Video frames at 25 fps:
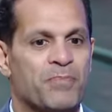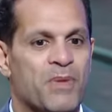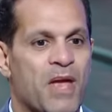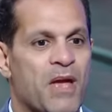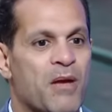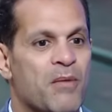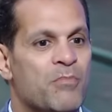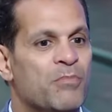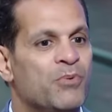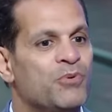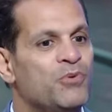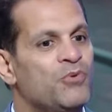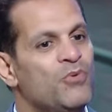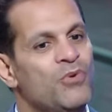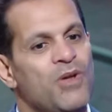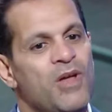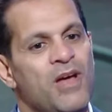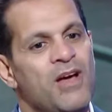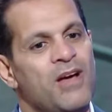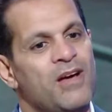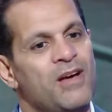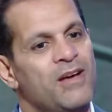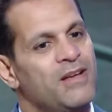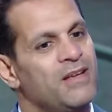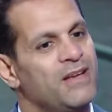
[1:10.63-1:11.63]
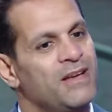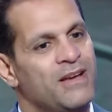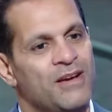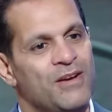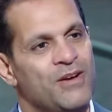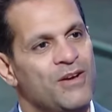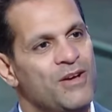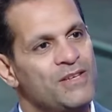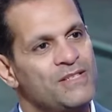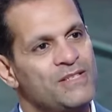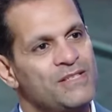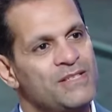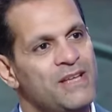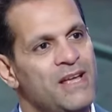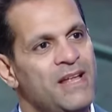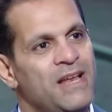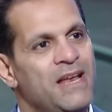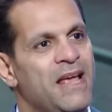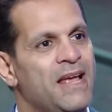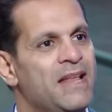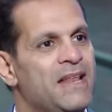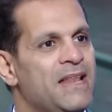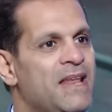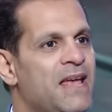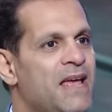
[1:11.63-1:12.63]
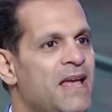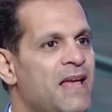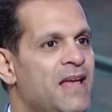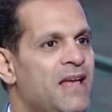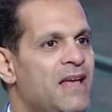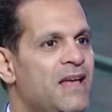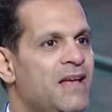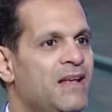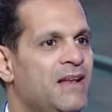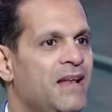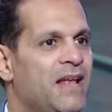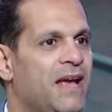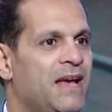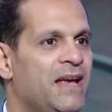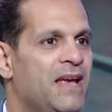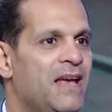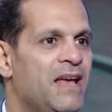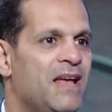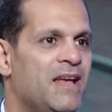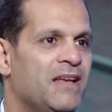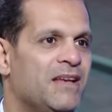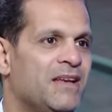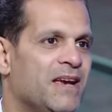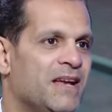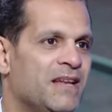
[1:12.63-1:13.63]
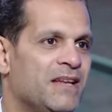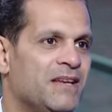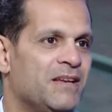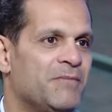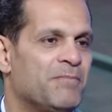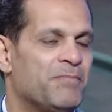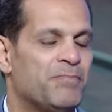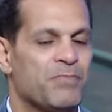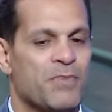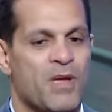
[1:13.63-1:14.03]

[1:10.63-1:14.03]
آه، بطوله خاصه لانها الحقيقه يعني